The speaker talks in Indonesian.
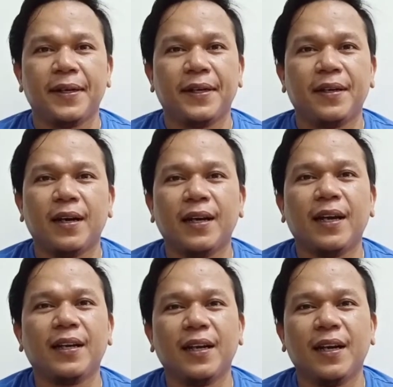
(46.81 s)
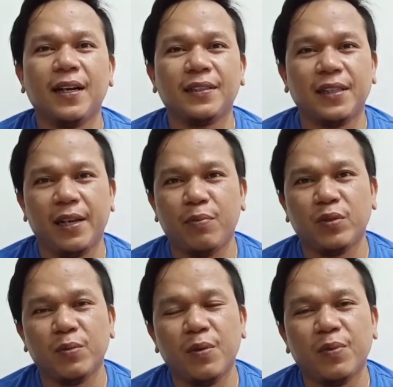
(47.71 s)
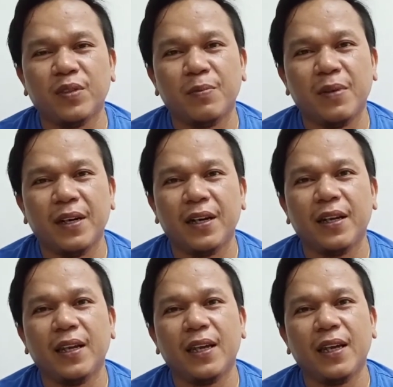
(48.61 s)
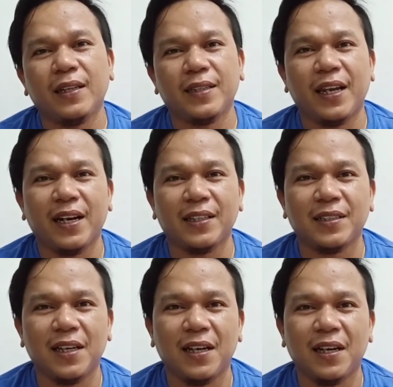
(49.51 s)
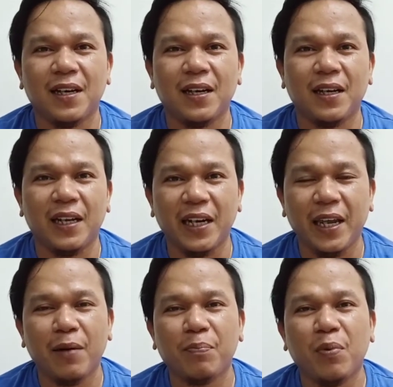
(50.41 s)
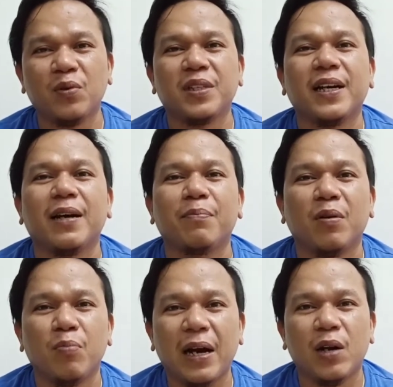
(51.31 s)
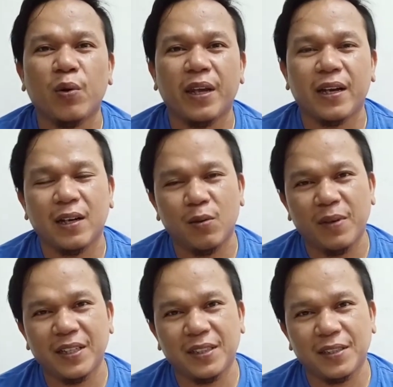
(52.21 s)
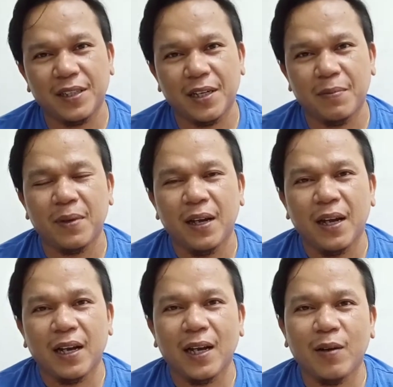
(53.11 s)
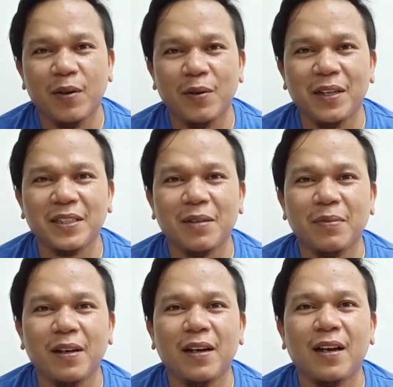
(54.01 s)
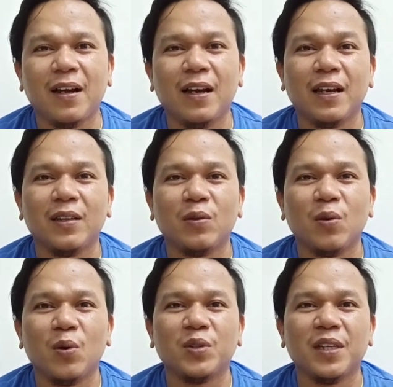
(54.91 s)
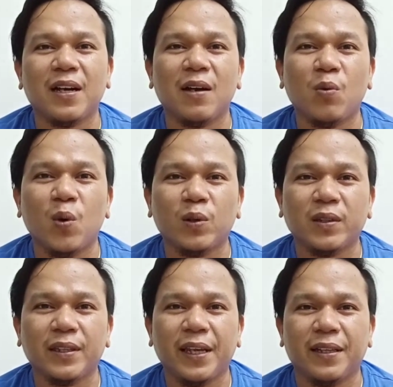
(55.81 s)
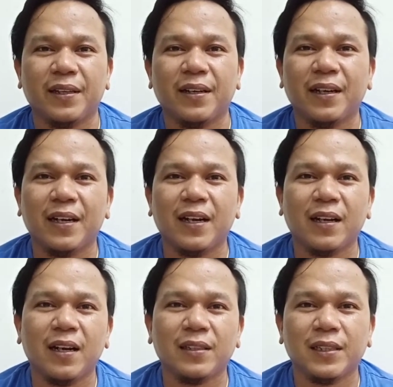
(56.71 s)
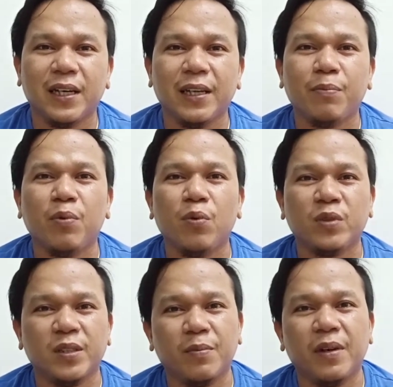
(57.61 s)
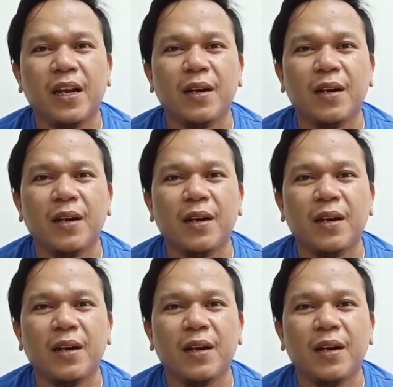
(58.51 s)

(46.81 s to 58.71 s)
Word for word: dengan harga 1099 ringgit saya rasa ini handphone sangat berbaloi ya kalau Malaysia cakap kalau Indonesia bilang itu sangat worth it dengan harga 1099